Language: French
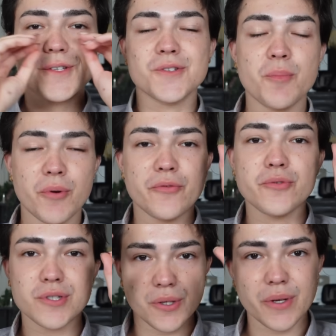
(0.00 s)
Je peux
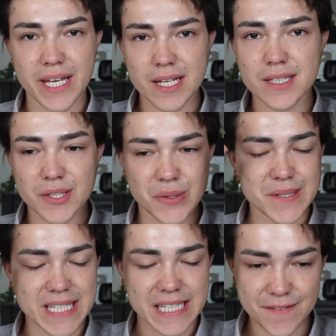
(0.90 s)
vous jurer que
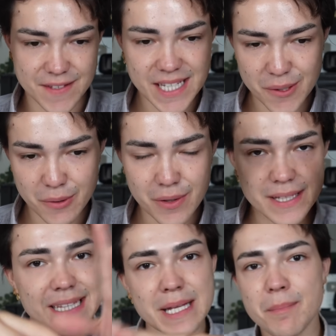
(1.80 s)
cette vidéo
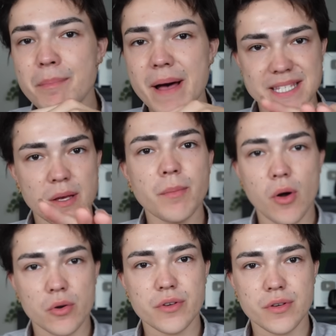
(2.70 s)
n'est pas un
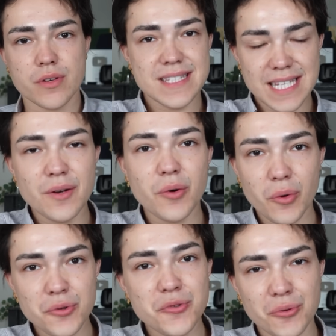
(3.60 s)
prank. C'est le
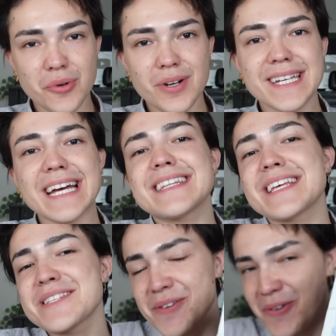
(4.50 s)
retour
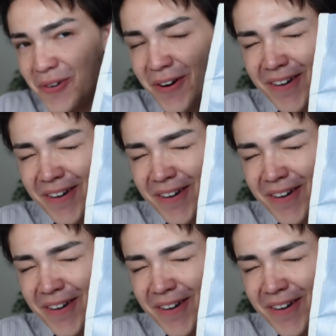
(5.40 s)
catastrophe...